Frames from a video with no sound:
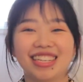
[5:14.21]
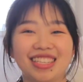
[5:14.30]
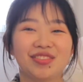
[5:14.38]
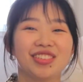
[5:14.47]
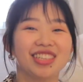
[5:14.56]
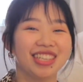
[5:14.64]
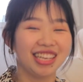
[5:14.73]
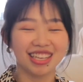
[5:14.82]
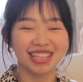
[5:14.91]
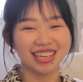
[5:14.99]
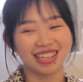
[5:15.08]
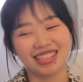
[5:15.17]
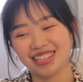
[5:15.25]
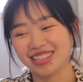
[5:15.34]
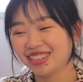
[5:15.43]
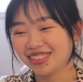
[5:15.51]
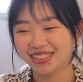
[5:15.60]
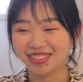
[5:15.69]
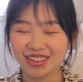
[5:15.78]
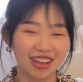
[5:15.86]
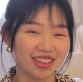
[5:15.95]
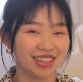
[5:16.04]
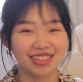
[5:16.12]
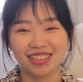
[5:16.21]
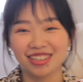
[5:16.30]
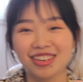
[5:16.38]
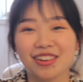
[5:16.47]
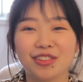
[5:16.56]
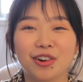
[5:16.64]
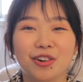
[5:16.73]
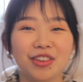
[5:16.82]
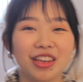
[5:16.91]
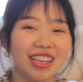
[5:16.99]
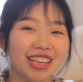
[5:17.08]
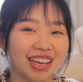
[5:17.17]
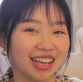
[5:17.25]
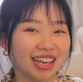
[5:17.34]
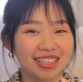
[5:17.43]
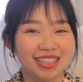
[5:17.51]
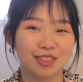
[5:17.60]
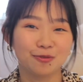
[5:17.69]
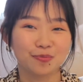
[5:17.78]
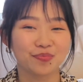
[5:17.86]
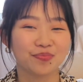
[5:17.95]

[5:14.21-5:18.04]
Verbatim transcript: 你们去听一下，整个人就好像是上幼儿园一样开心。